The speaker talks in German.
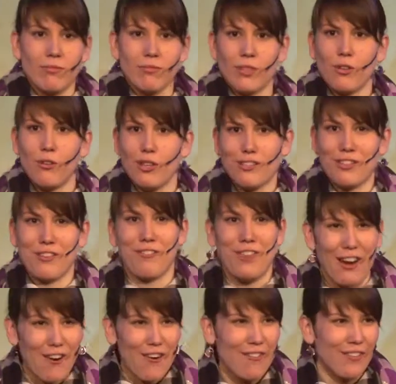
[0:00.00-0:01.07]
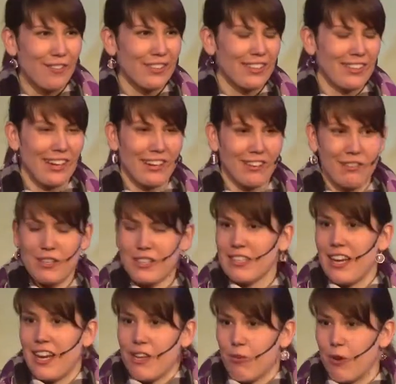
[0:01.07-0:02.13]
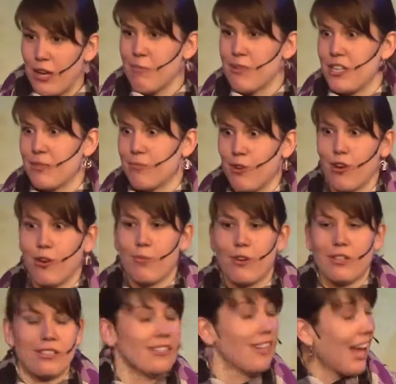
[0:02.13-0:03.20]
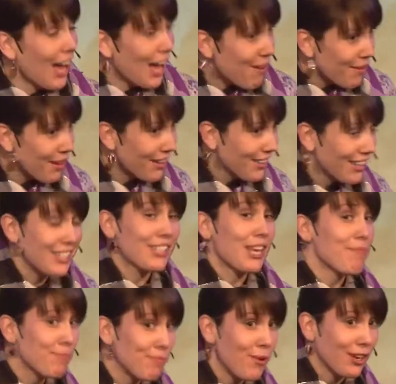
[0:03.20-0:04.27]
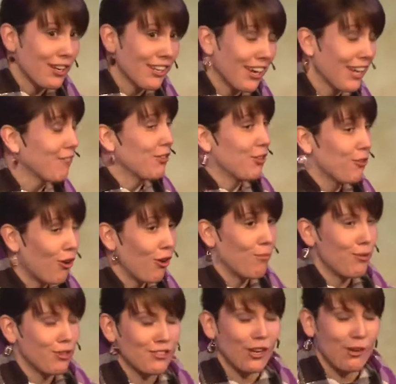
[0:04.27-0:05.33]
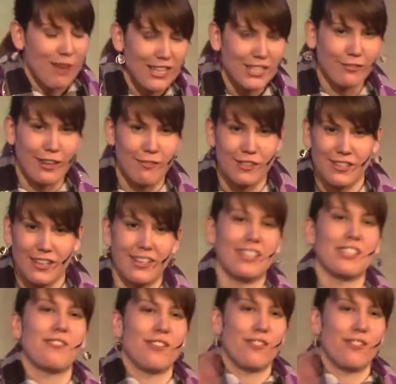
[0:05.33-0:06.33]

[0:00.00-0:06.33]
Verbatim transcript: Und dann hört es irgendwie auf und die sagen, wir wissen gar nicht, wohin mit diesem Kochen und Putzen. Aber es gibt Möglichkeiten, wie du Kochen und Putzen auch im ISF investieren kannst.